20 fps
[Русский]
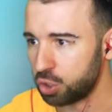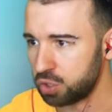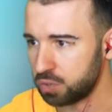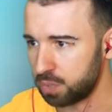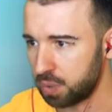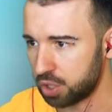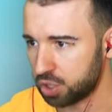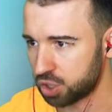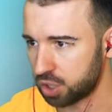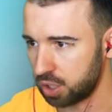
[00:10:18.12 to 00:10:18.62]

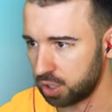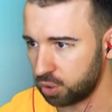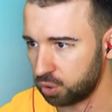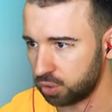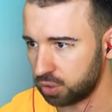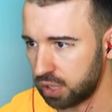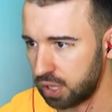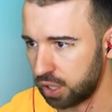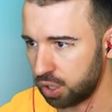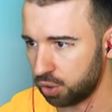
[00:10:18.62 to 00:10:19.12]
очень большая.
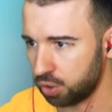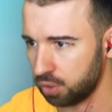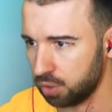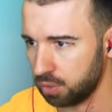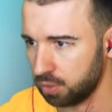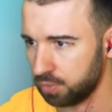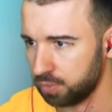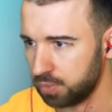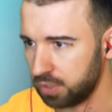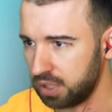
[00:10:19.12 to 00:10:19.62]
Какой-то
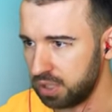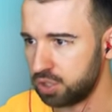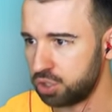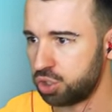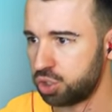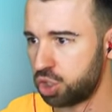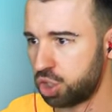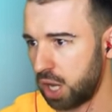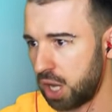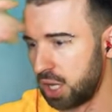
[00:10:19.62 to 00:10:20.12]
орел или
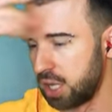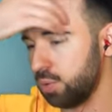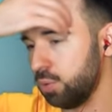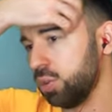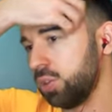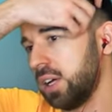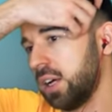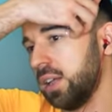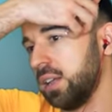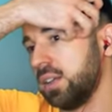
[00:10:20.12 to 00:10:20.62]

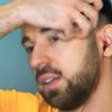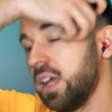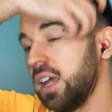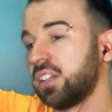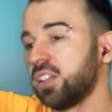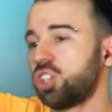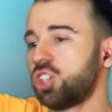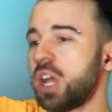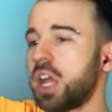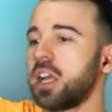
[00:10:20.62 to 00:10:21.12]
чайка-мутант.
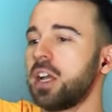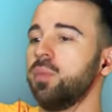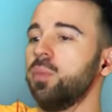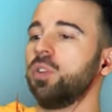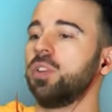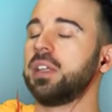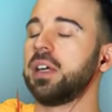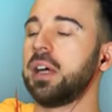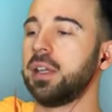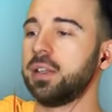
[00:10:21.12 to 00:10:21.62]
Это
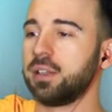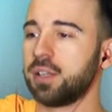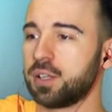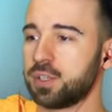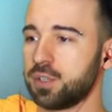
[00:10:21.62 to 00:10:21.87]
чайка-мутант,